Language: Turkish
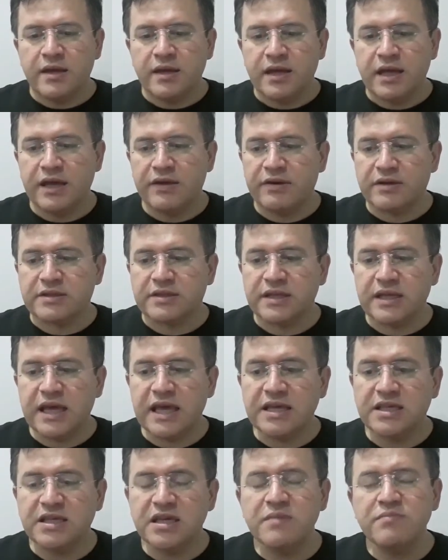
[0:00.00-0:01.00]
Evet,
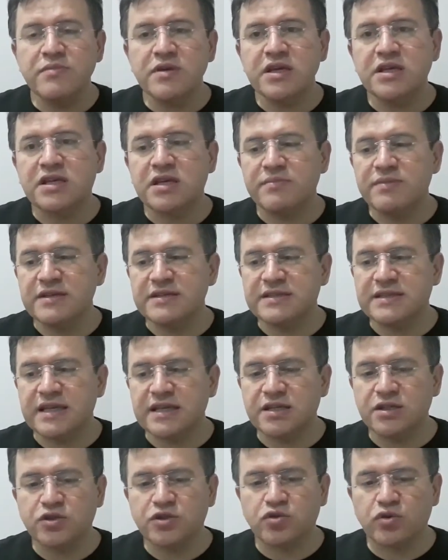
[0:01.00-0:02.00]
Ekim
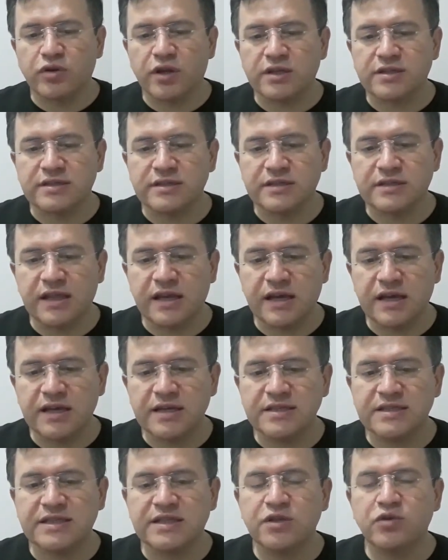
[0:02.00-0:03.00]
2008 sonrasında
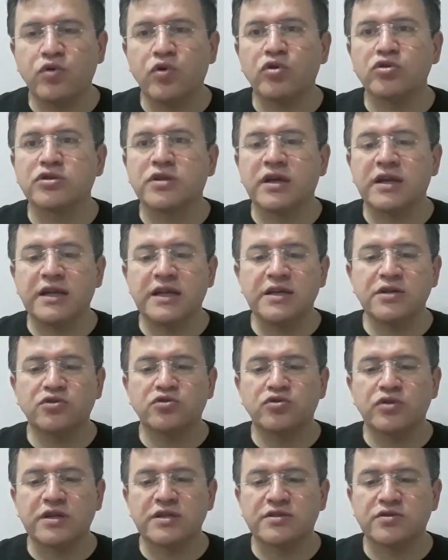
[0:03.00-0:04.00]
sigortalılık
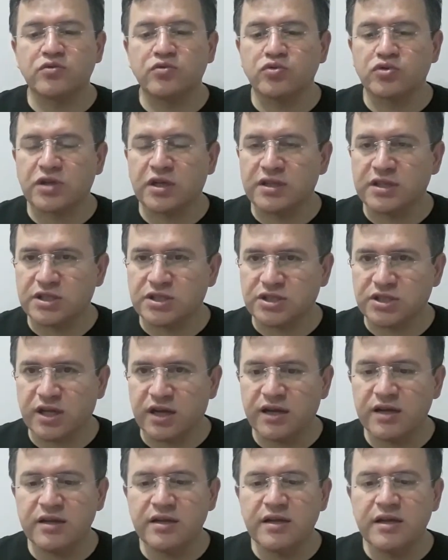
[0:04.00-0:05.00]
süresi
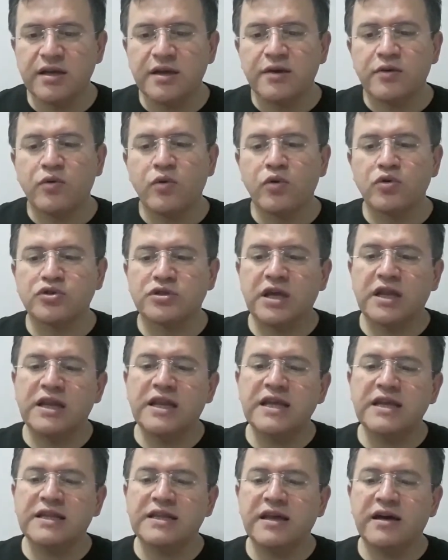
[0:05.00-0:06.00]
uzadıkça
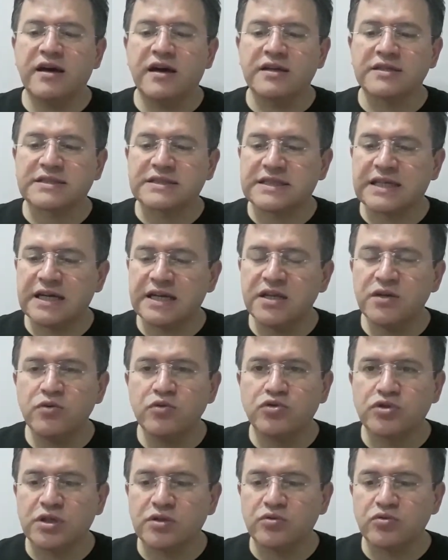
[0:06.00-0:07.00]
özellikle asgari
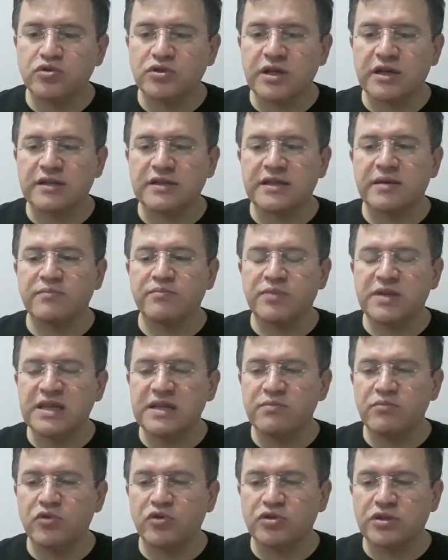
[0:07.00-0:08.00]
ücret üzerinden
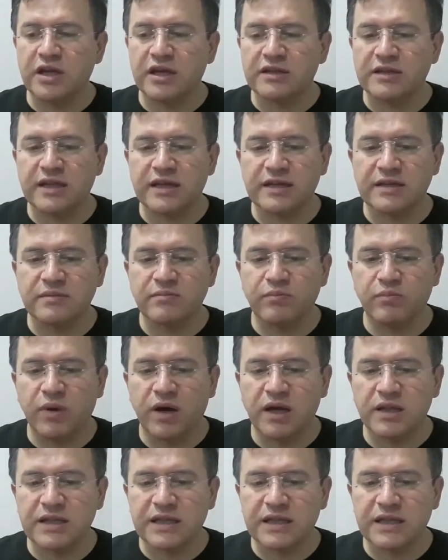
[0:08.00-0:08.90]
prim ödeyenlerin